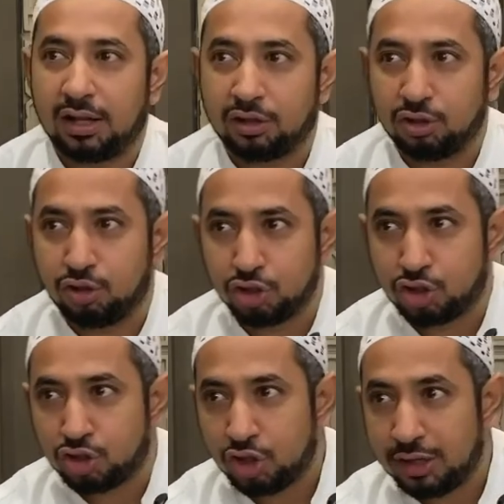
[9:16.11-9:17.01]
atau
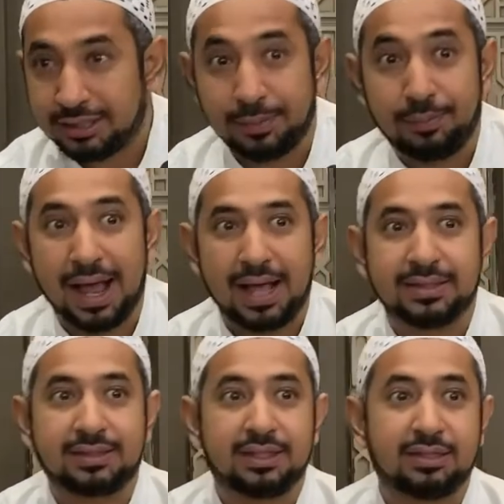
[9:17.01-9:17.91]
juz
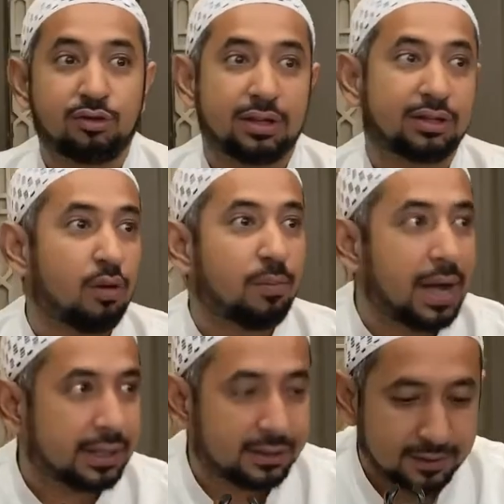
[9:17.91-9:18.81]
sebelas surat Taubat.